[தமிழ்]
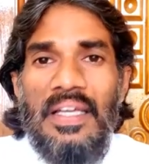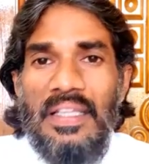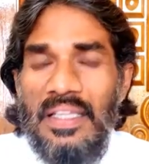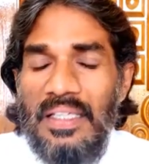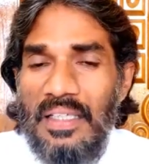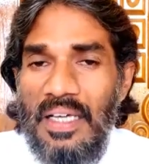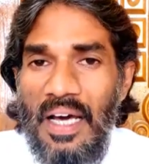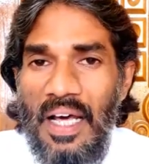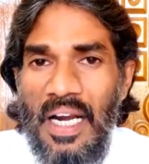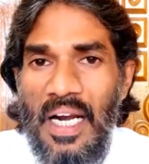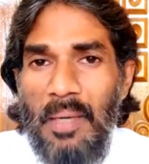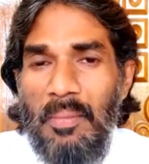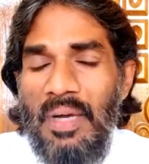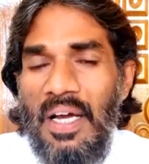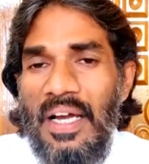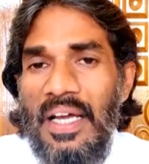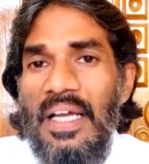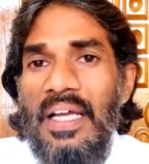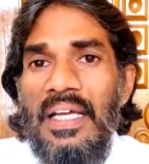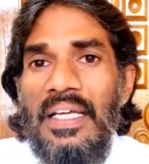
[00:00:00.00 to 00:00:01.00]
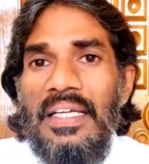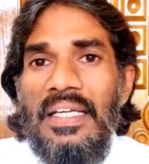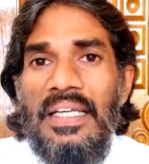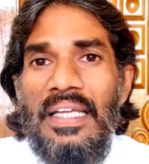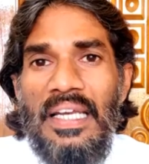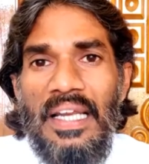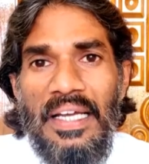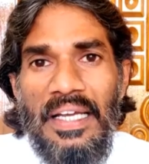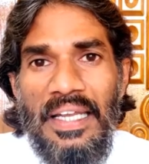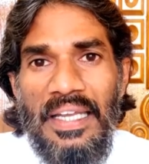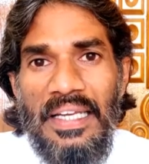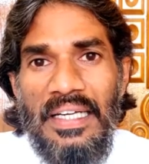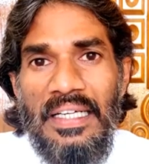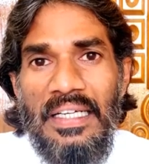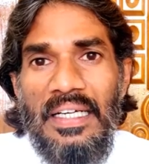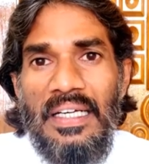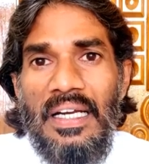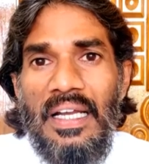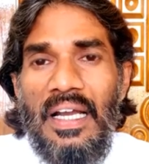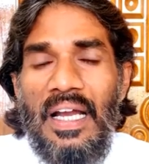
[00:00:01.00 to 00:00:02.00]
இதன் காரணமாக
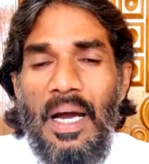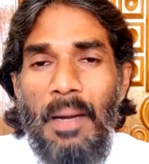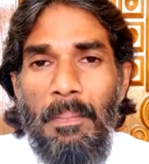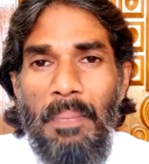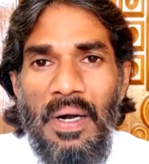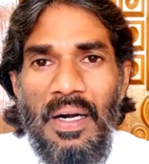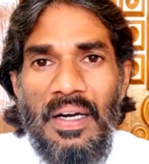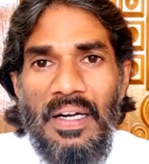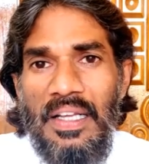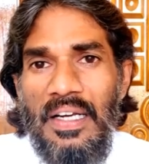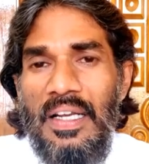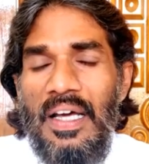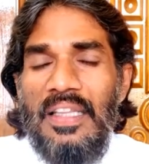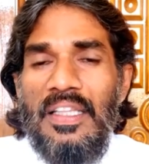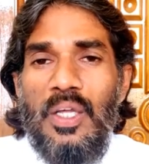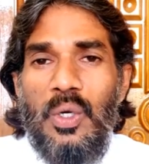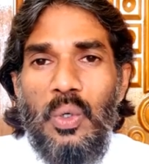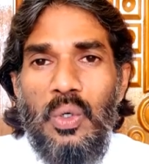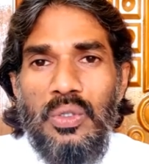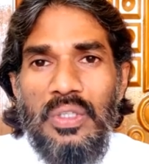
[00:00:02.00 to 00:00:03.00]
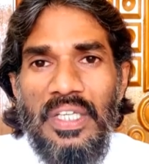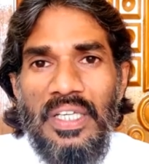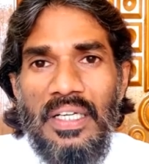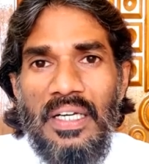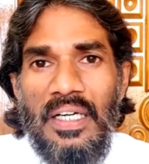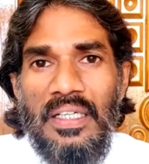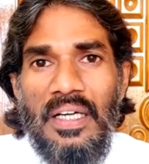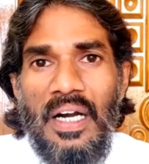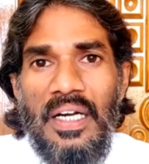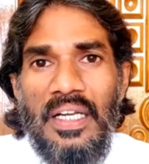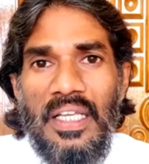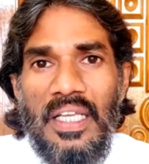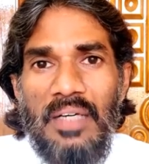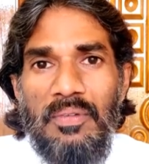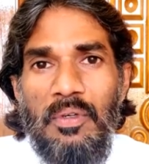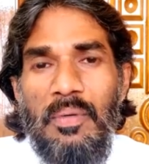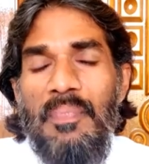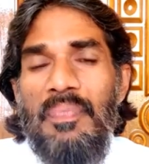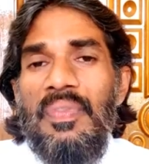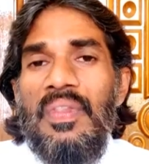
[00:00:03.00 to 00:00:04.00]
இலங்கையின் கப்பல்களில் அந்த ரோந்தை
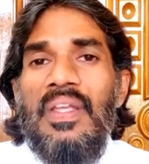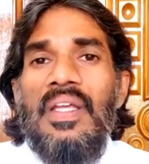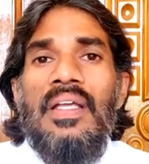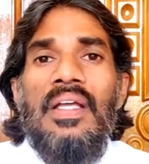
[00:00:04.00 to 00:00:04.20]
கண்காணிக்கவும்